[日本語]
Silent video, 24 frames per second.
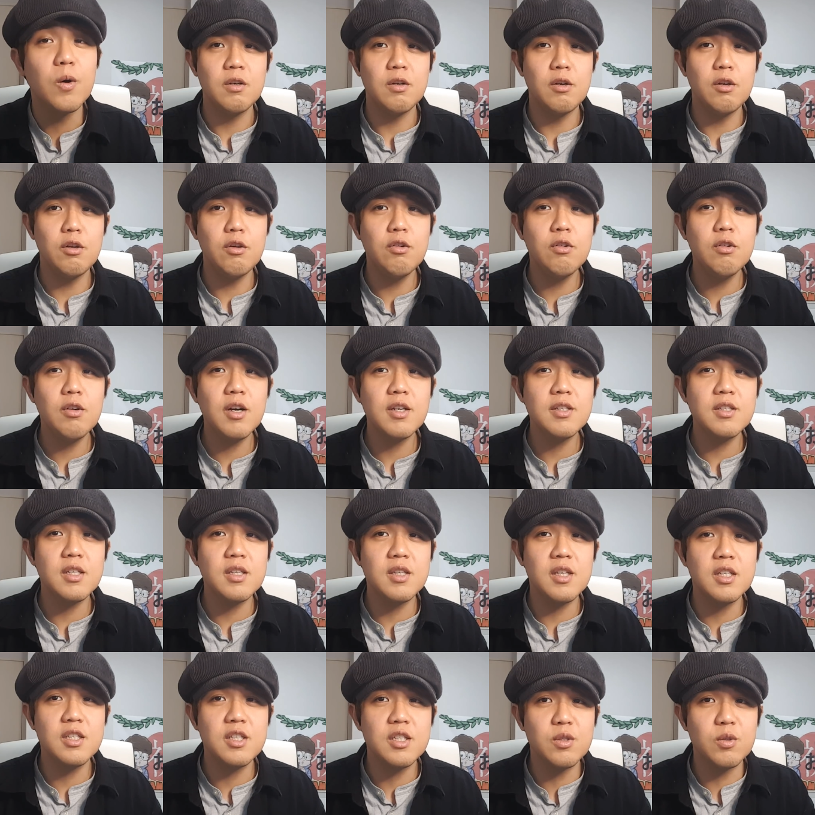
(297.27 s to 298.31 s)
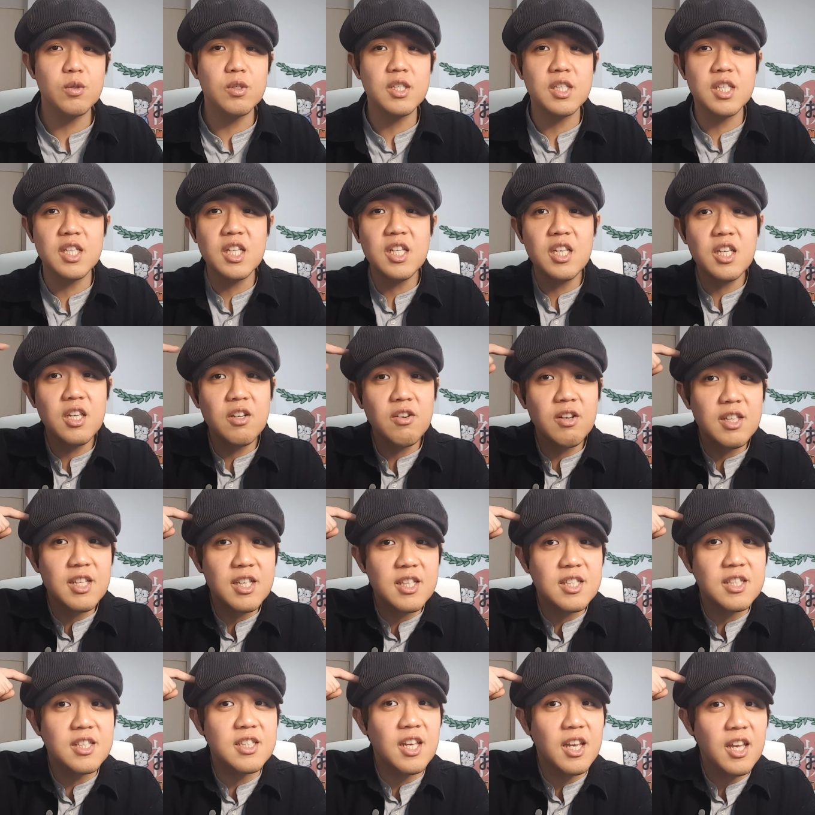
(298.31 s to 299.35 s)
留学生たちの心理はで
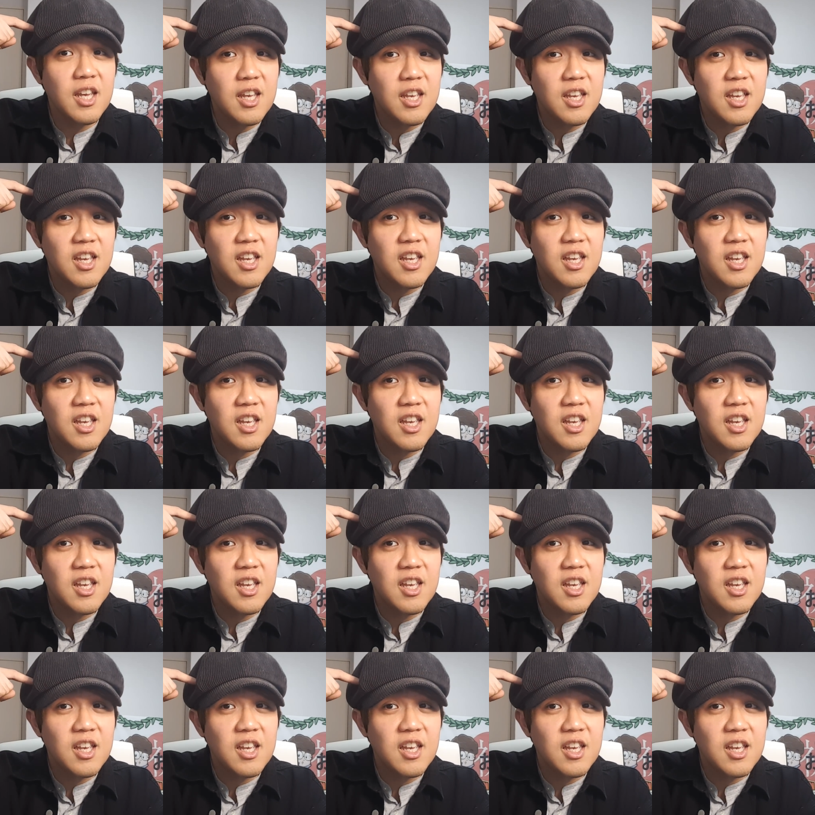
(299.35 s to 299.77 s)
すね、